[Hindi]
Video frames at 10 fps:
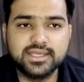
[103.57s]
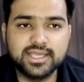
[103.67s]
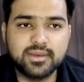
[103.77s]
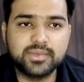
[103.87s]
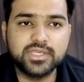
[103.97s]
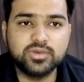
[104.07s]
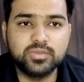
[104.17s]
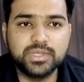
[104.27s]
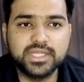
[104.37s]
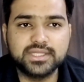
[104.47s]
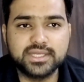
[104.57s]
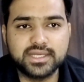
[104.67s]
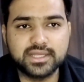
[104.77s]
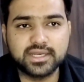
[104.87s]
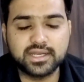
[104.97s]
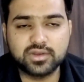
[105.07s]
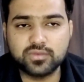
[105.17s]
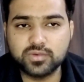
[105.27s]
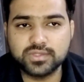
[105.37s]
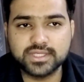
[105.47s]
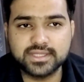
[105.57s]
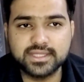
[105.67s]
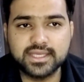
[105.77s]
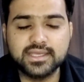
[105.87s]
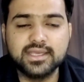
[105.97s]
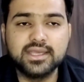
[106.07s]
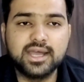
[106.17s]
ये आपकी यूपी स्टेट की कट ऑफ हो सकती है